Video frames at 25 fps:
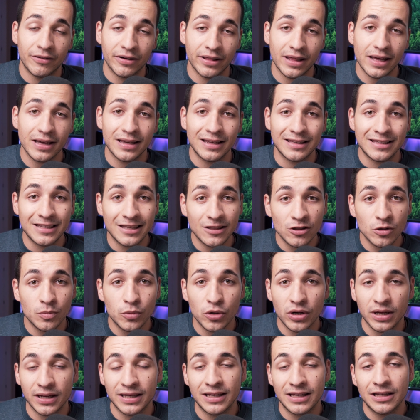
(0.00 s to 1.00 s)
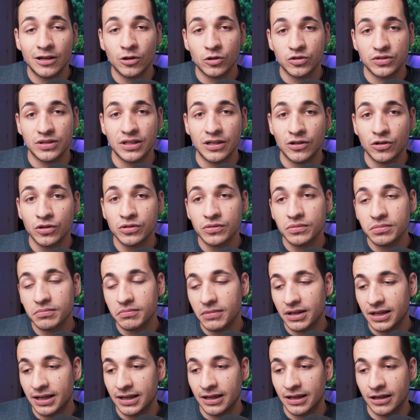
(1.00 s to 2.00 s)
verdad que yendo por aquí los tiros,
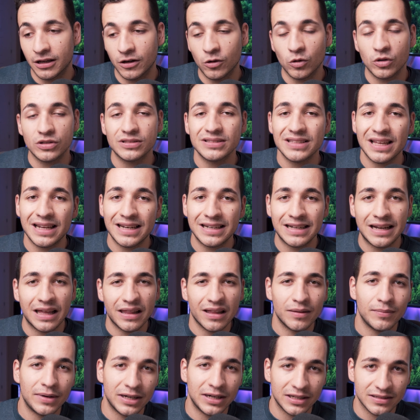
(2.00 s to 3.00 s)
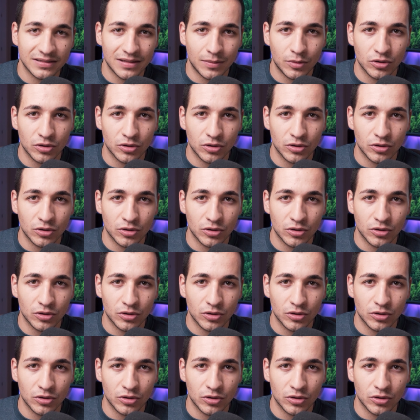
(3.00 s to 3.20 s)
eh, no está nada mal esta